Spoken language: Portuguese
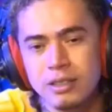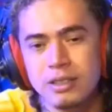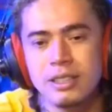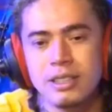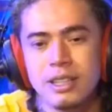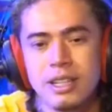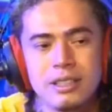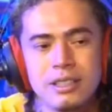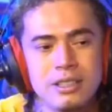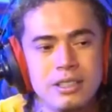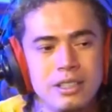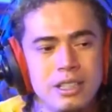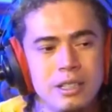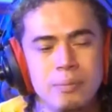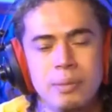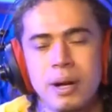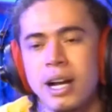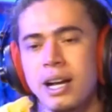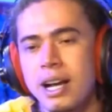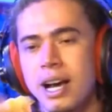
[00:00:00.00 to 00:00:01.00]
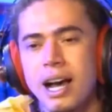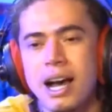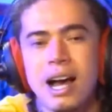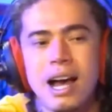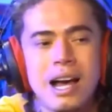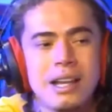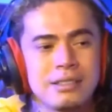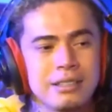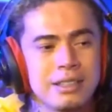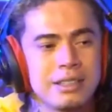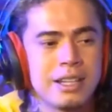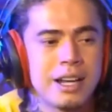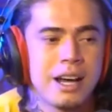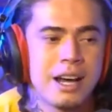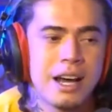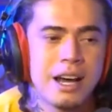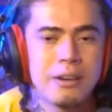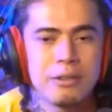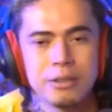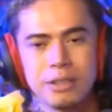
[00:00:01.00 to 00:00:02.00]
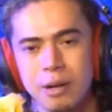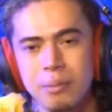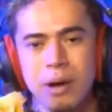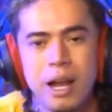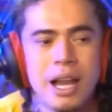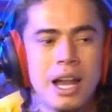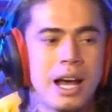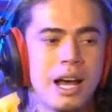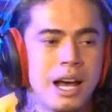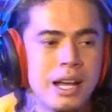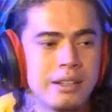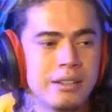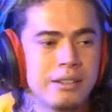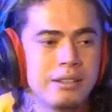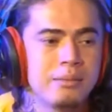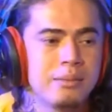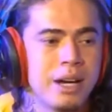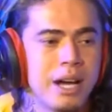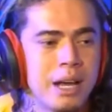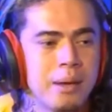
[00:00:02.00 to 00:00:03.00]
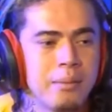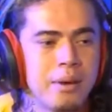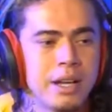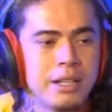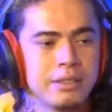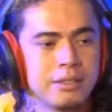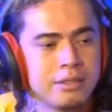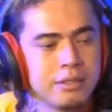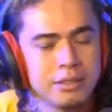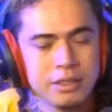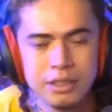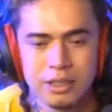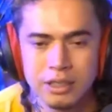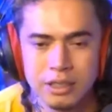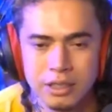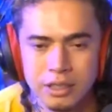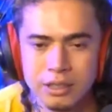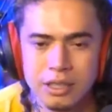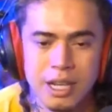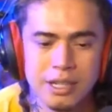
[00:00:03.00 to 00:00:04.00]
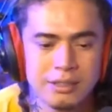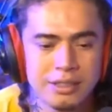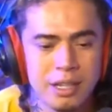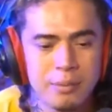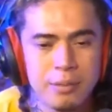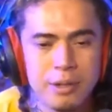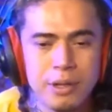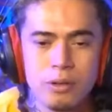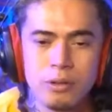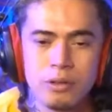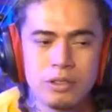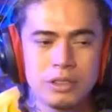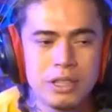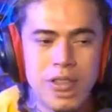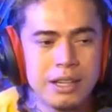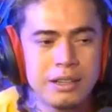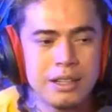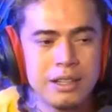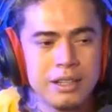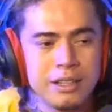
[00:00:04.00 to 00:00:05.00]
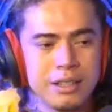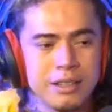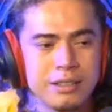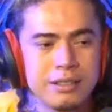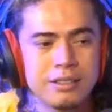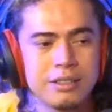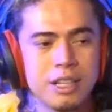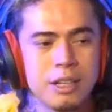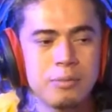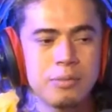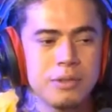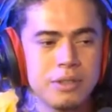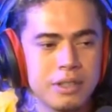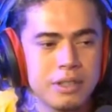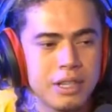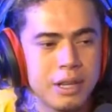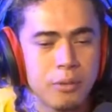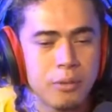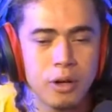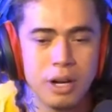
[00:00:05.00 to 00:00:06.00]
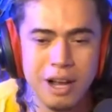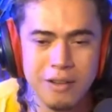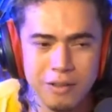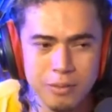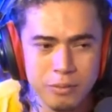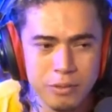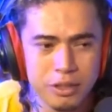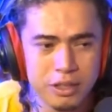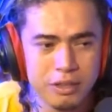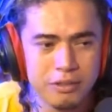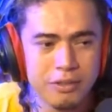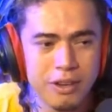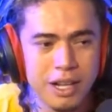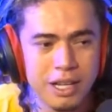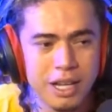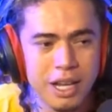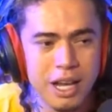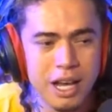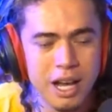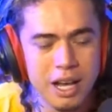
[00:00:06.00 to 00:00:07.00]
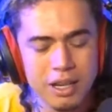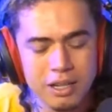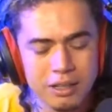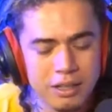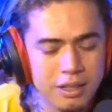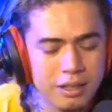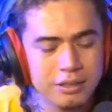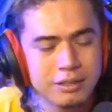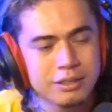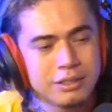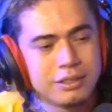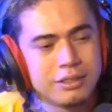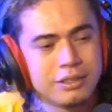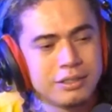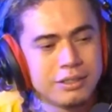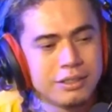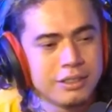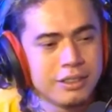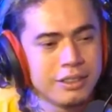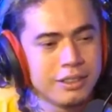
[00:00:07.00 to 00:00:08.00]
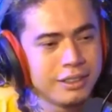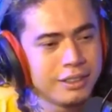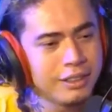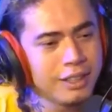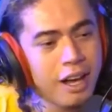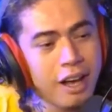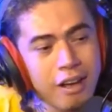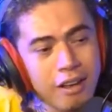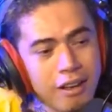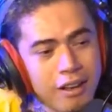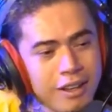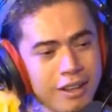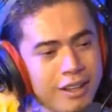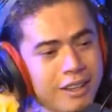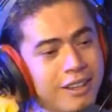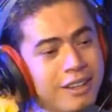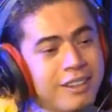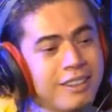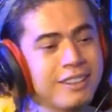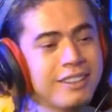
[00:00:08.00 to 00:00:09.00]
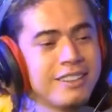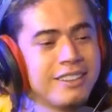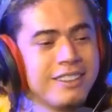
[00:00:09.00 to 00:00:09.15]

assim, né? De ir pra casa. Não, não, sim, tal, sim, mas. Trabalhar mas já ficou, mas já ficaram já juntos. sempre em contato ali, sempre demorava muito a falar, aí já. E aí?